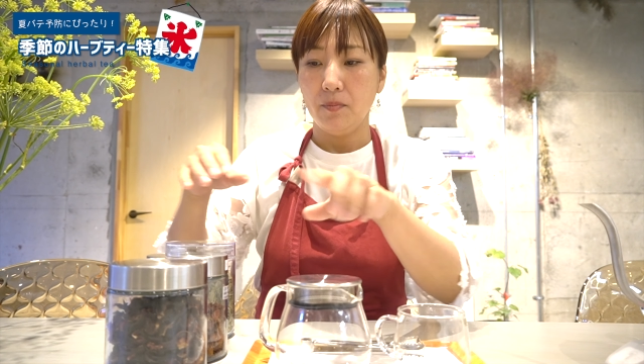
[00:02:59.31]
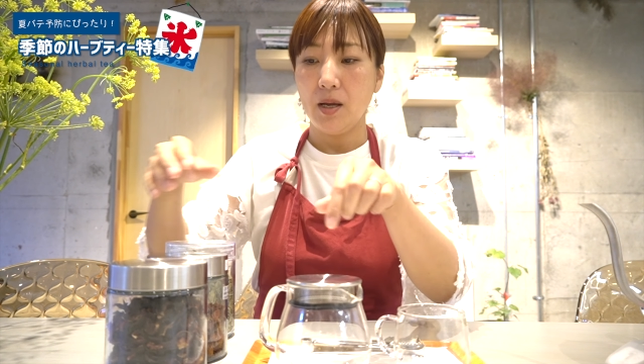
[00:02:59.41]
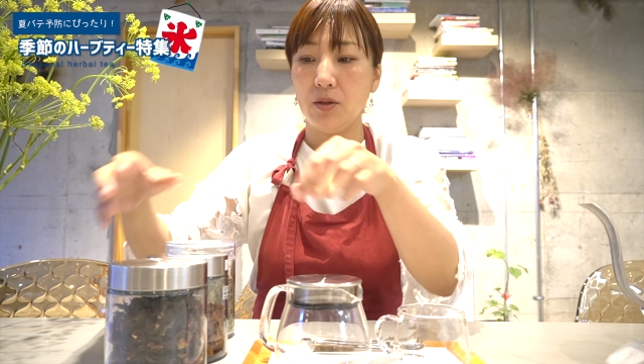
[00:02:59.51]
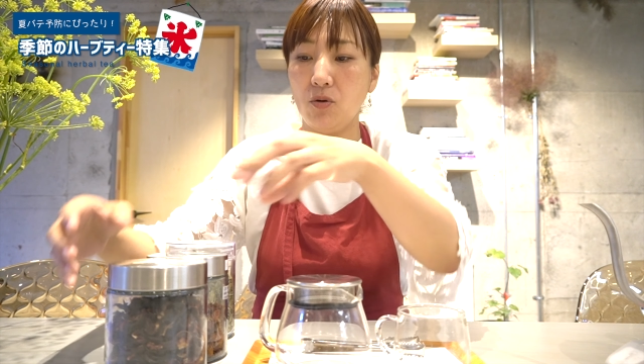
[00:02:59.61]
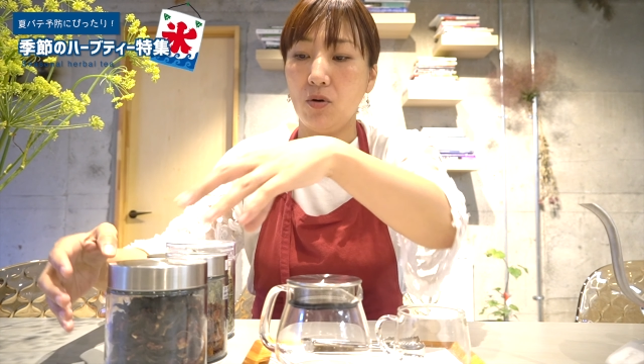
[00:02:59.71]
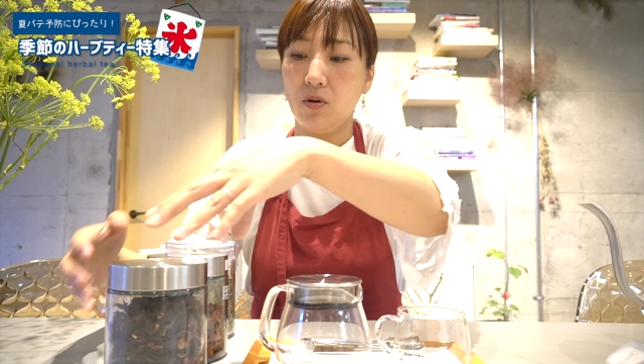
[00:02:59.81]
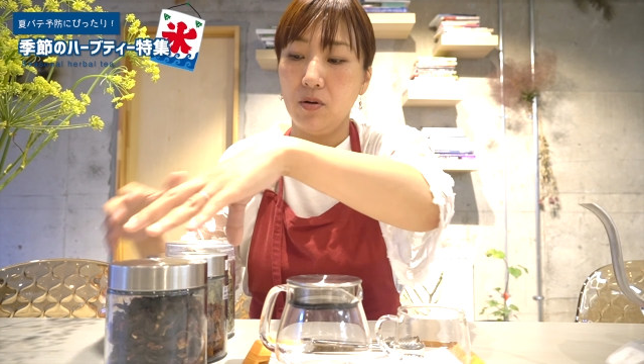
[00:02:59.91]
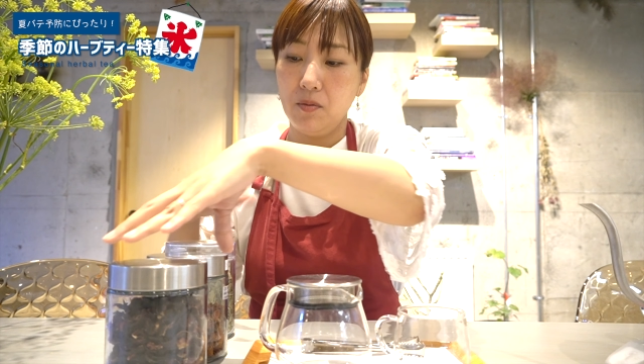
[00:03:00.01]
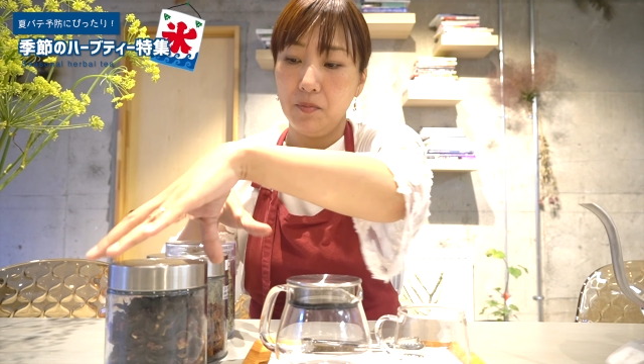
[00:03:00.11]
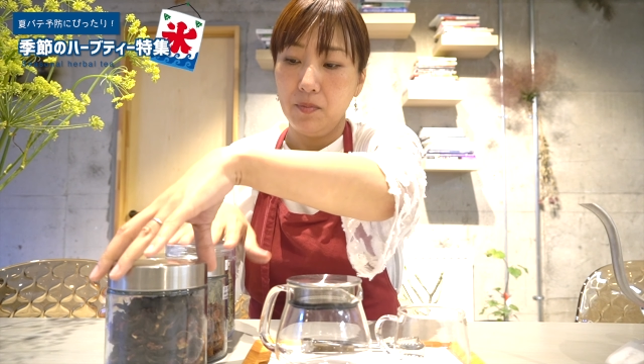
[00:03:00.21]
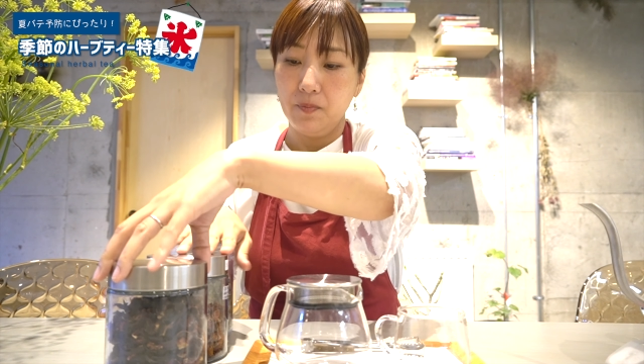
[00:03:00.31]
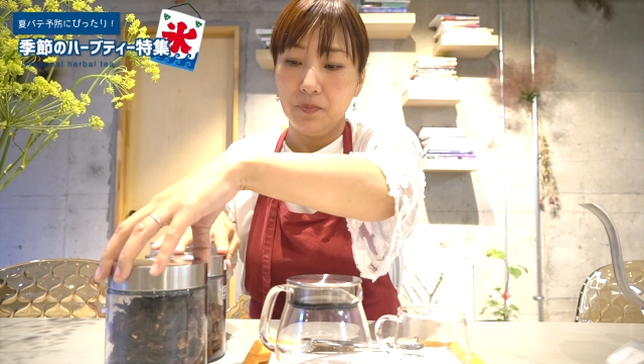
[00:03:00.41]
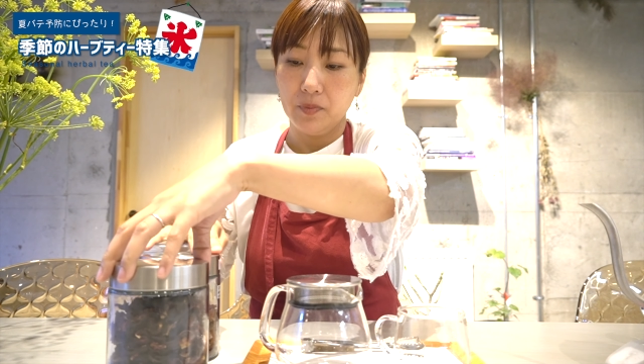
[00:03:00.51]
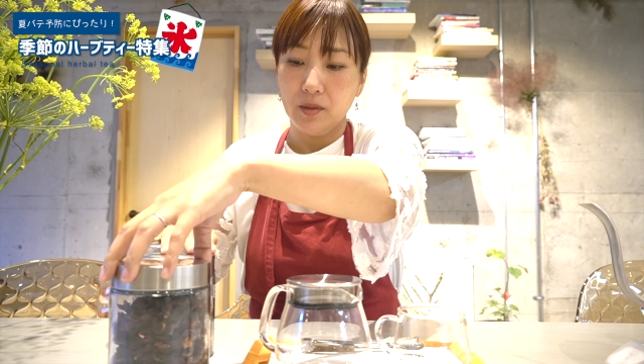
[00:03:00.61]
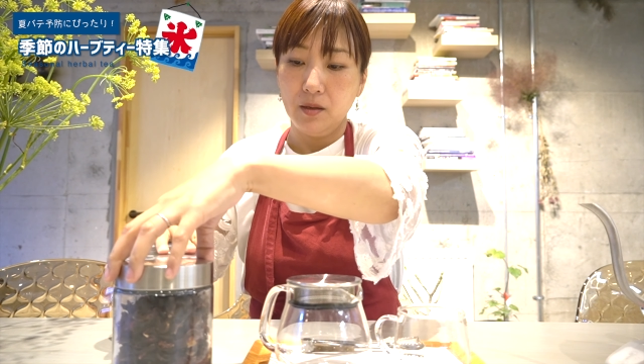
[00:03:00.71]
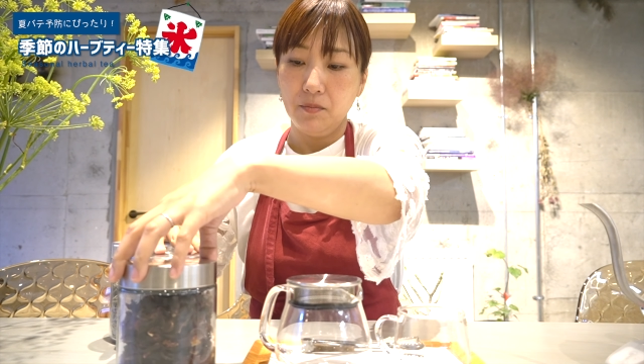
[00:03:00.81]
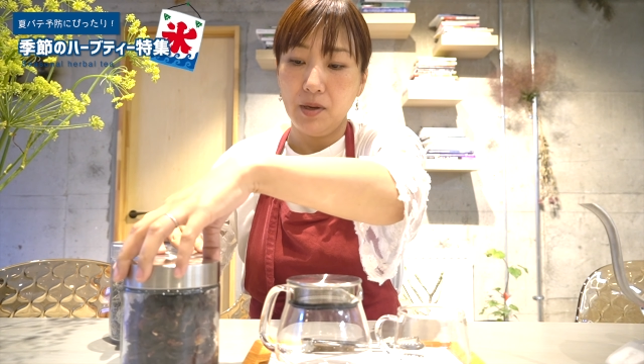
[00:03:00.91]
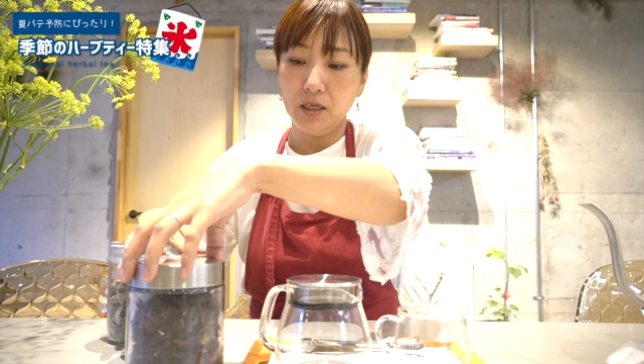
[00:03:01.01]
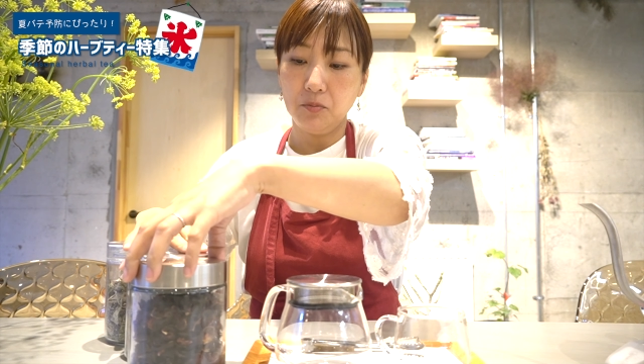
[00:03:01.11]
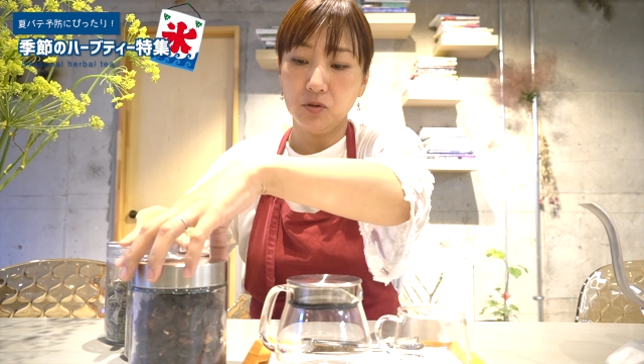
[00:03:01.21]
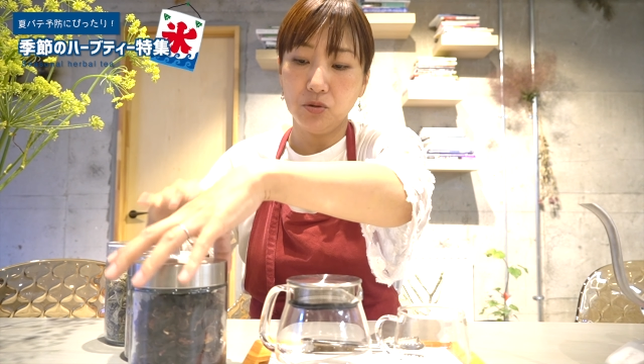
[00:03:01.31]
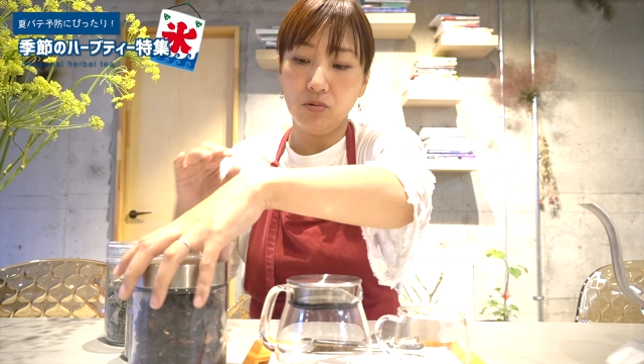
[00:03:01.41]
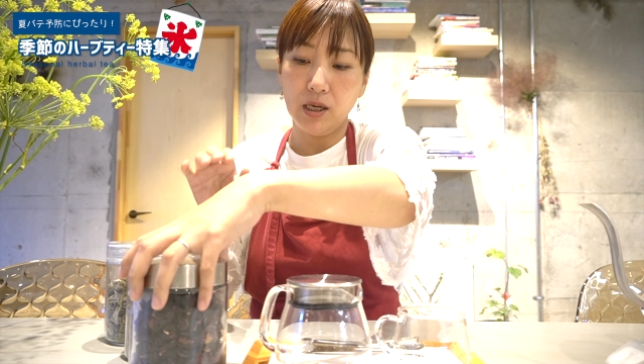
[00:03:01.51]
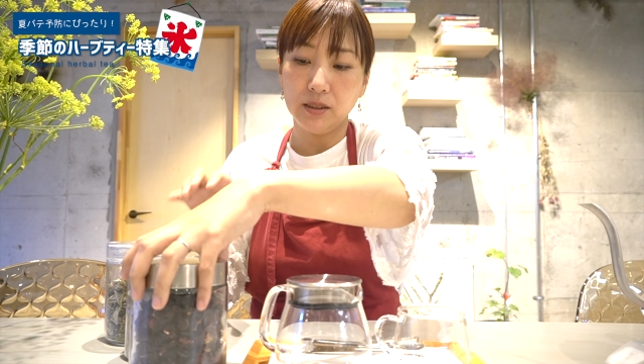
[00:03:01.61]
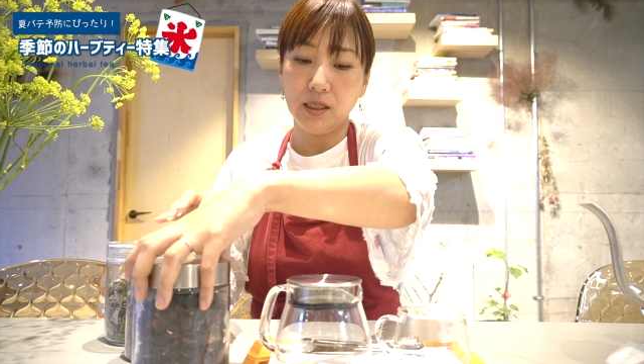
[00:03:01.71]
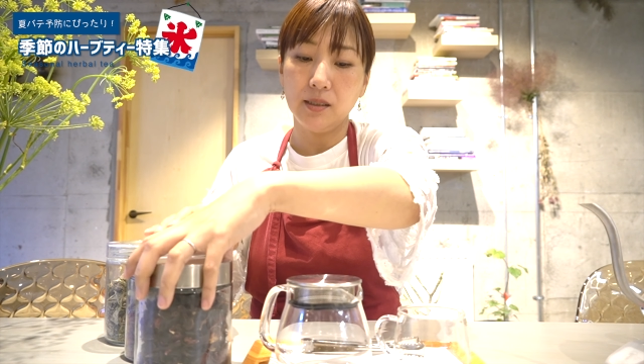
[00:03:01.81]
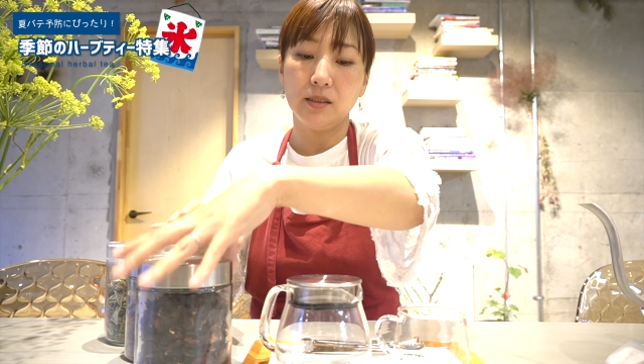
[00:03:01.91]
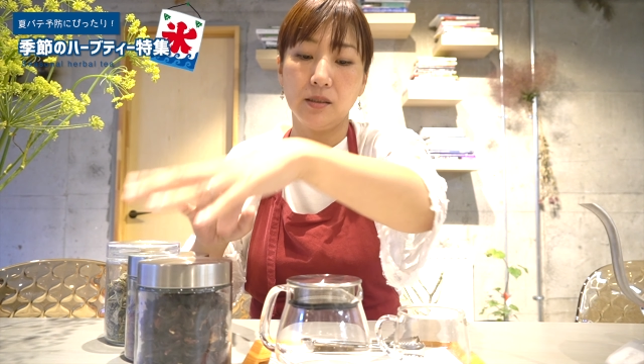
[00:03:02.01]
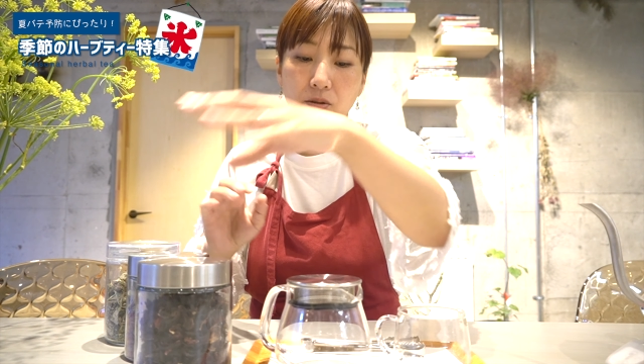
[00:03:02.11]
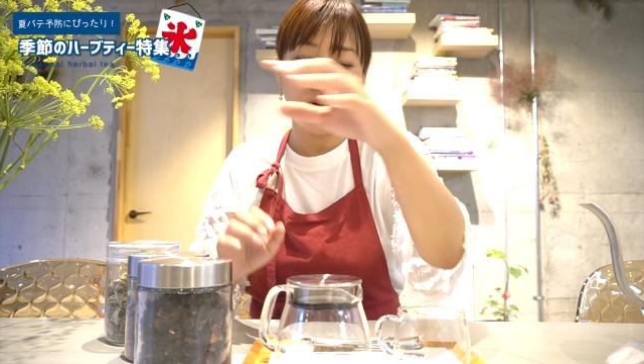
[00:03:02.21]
まああの前にも紹介したんですけ